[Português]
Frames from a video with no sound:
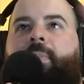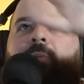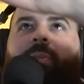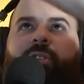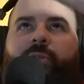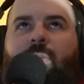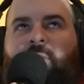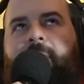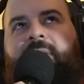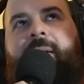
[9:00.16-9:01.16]
para umas
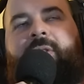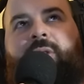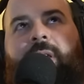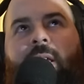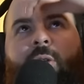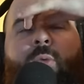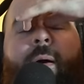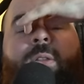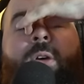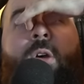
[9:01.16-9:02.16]
prateleiras que eu tenho aqui no
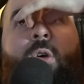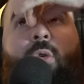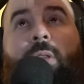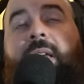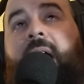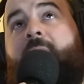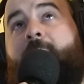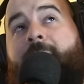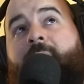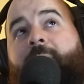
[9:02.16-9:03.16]
quarto, onde está
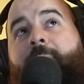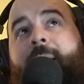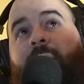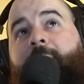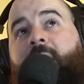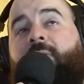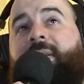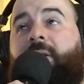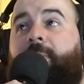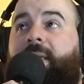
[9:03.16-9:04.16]
uma grande parte da minha
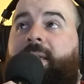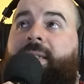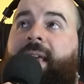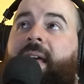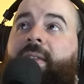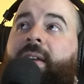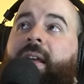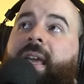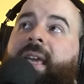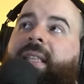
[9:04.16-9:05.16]
coleção de banda desenhada
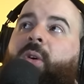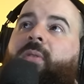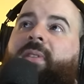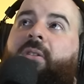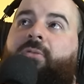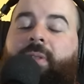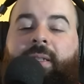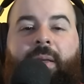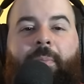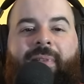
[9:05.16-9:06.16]
e estão ali alguns
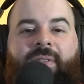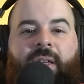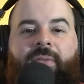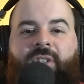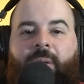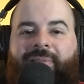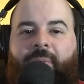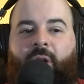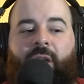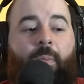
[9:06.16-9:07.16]
exemplares da revista
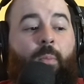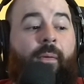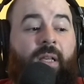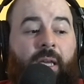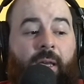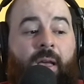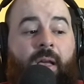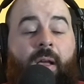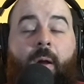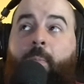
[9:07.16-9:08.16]
Playboy. Porquê?
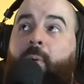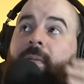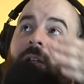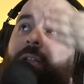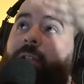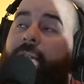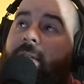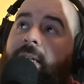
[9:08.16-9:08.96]
Porque